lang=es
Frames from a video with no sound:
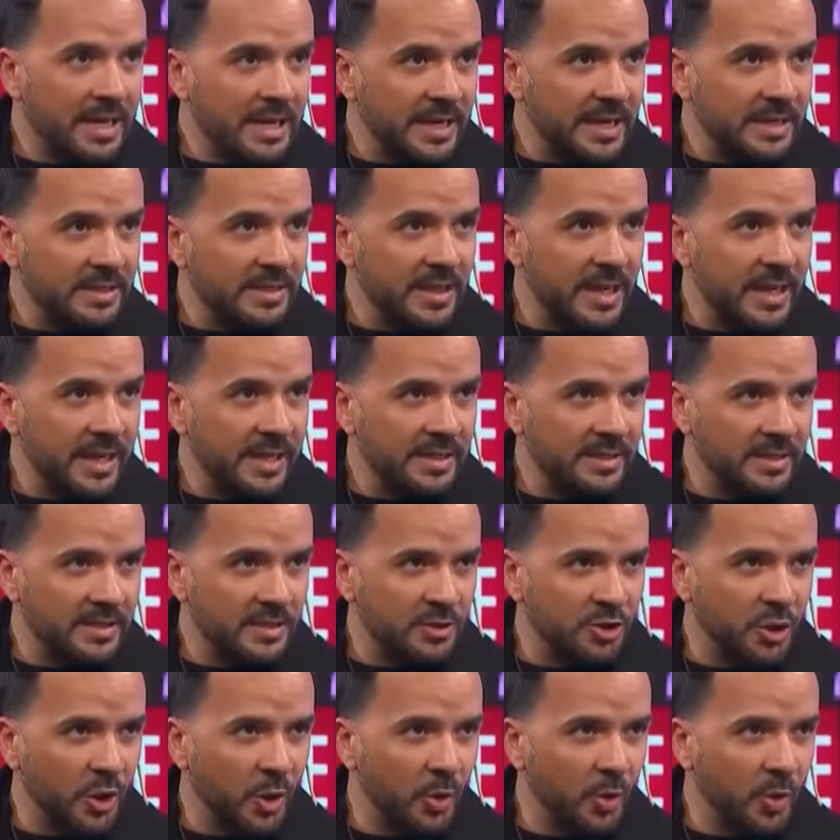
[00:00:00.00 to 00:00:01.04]
derecha, ese es
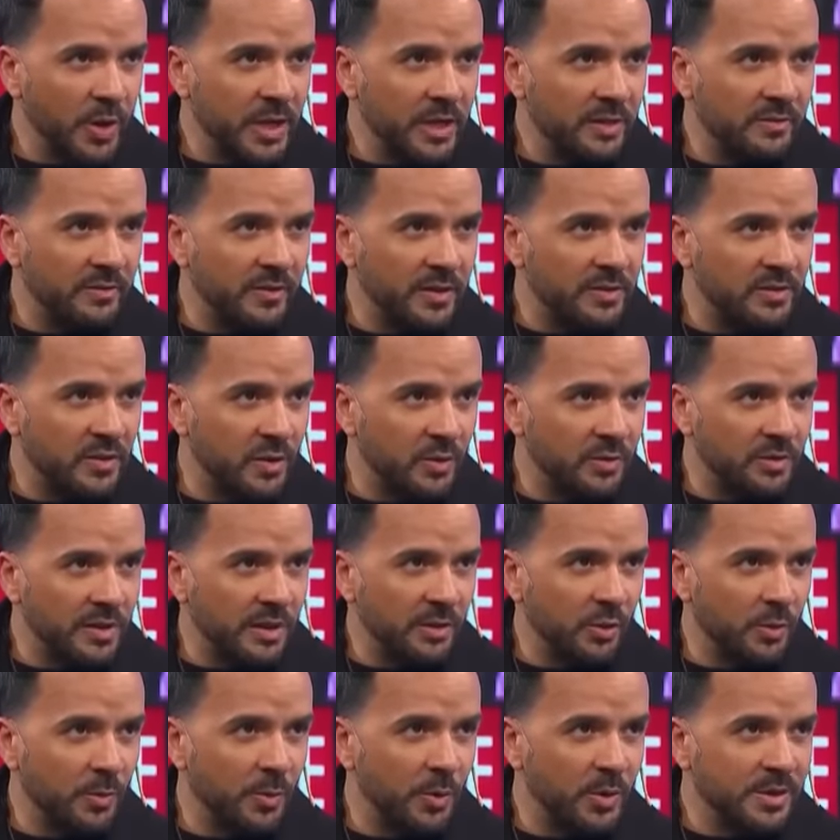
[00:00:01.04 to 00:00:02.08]
Joey Fatone del
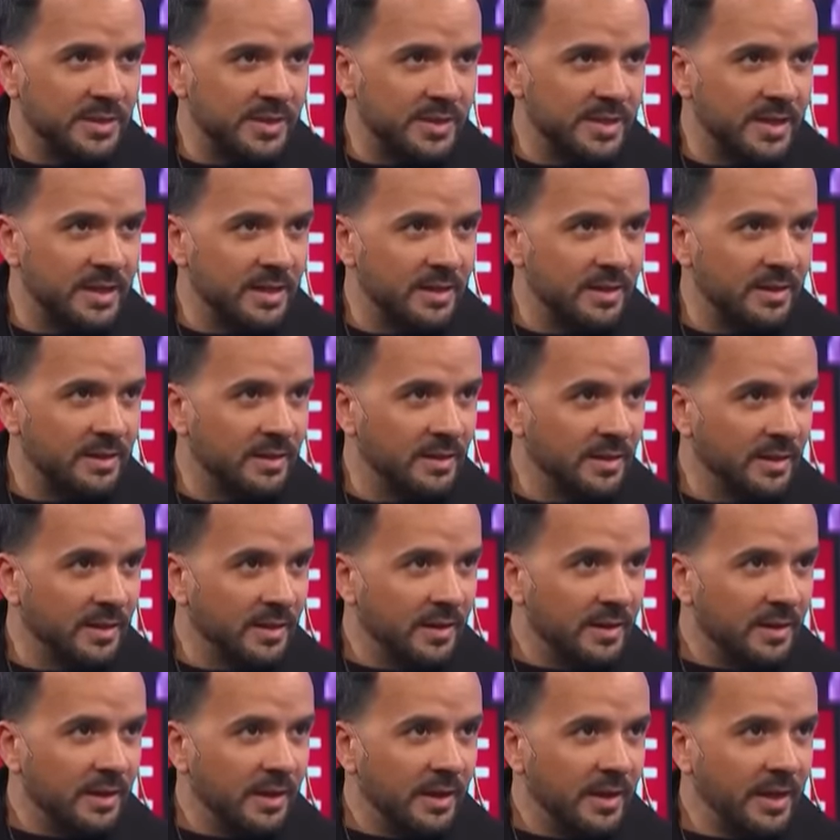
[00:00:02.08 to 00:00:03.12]
grupo NSYNC.
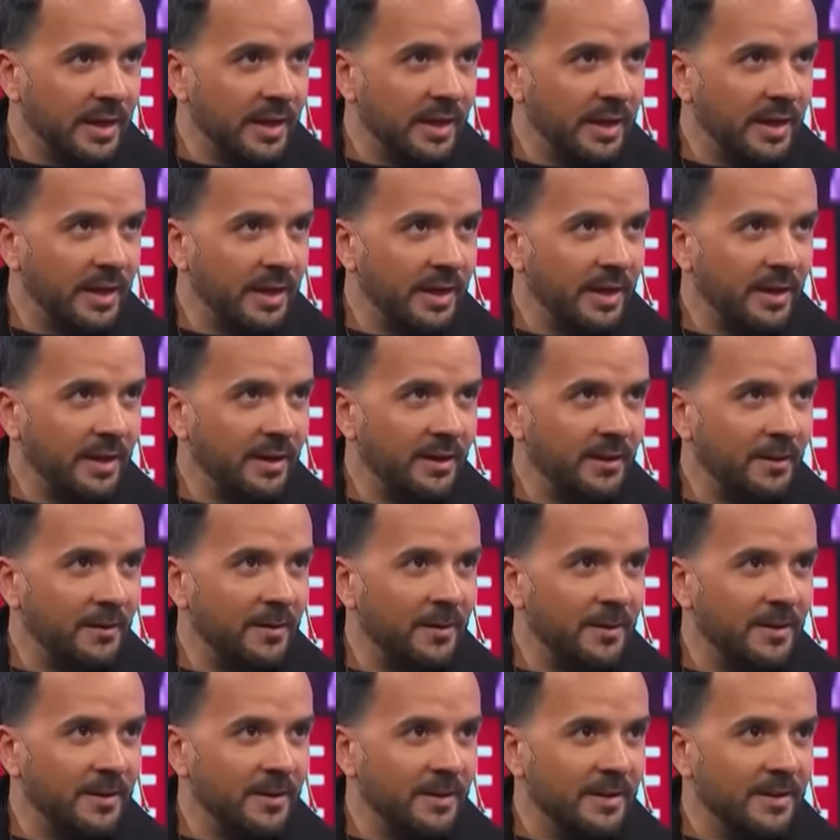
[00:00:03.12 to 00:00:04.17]

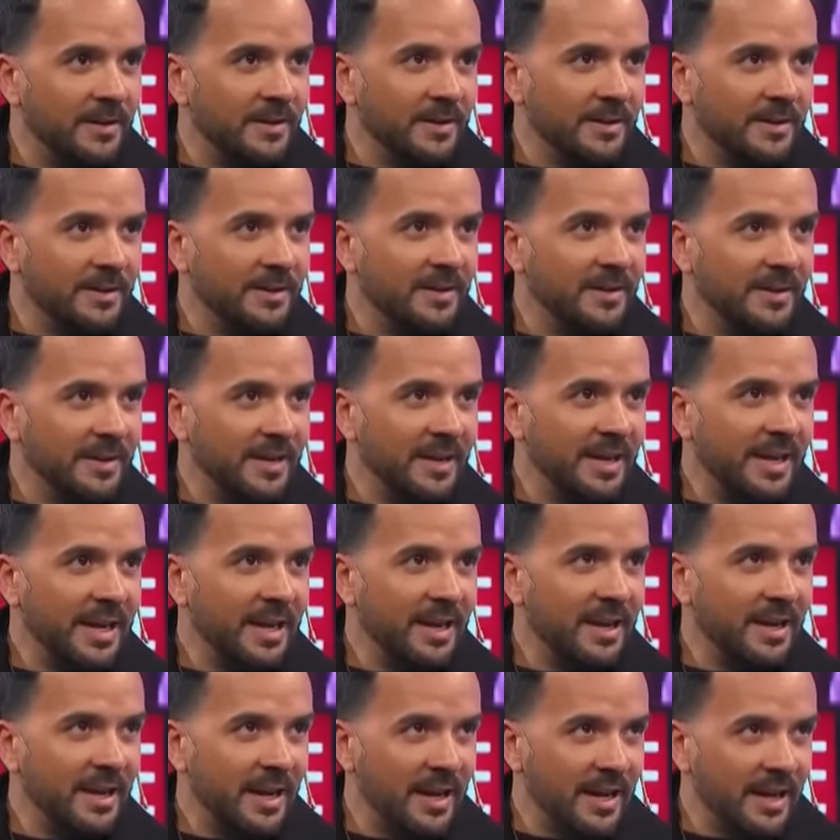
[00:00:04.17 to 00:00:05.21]
¡Claro!
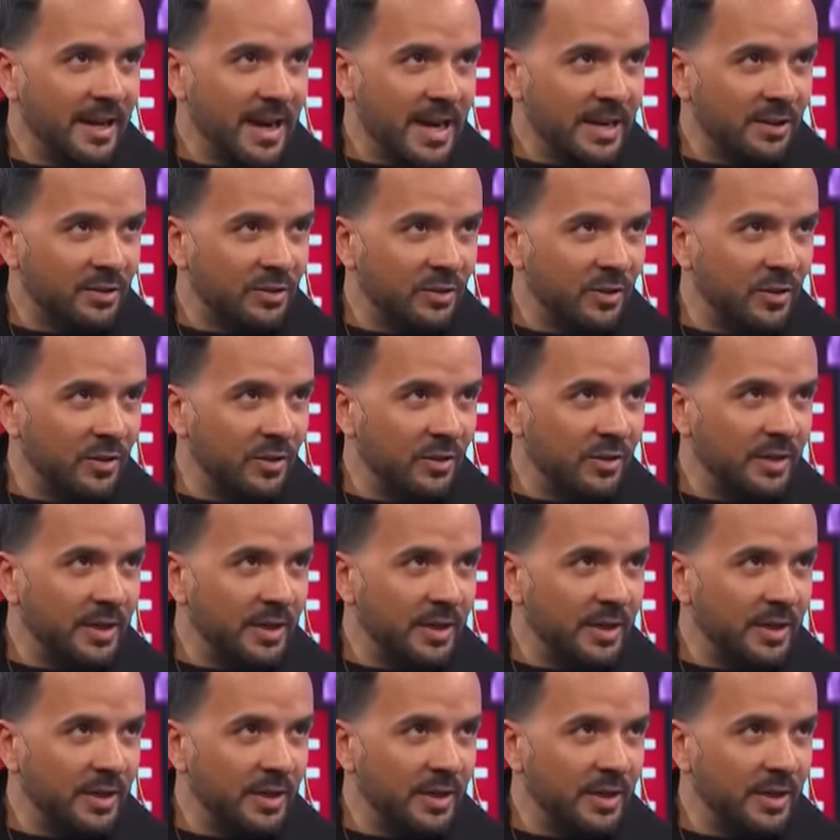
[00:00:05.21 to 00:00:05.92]
Eh, el, alto